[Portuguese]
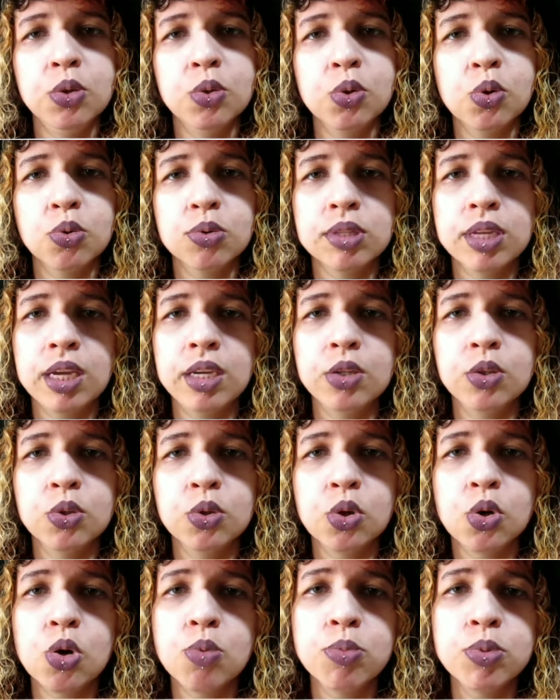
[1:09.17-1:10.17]
eu
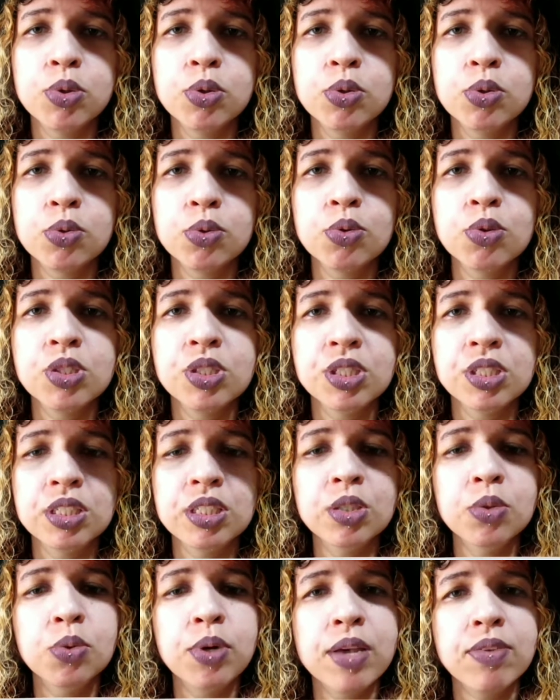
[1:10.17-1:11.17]
contei como
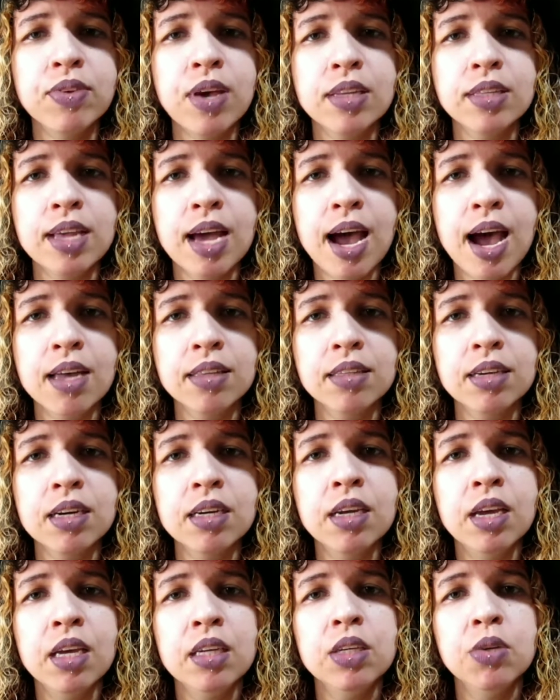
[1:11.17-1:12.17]
surgiu essa
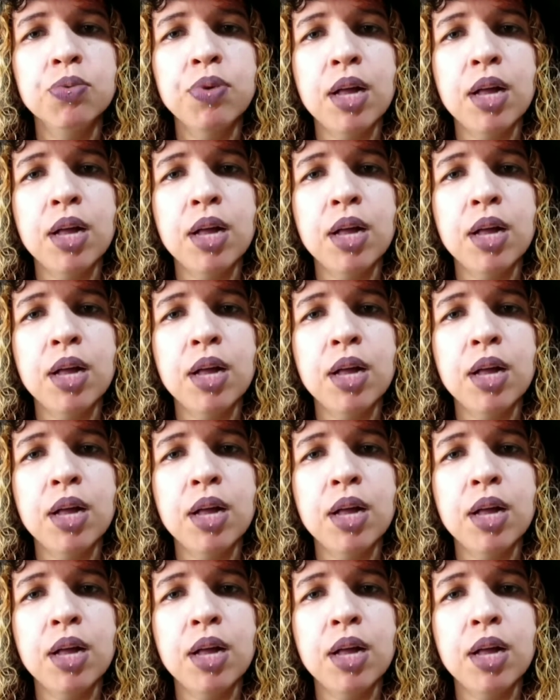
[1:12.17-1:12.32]
data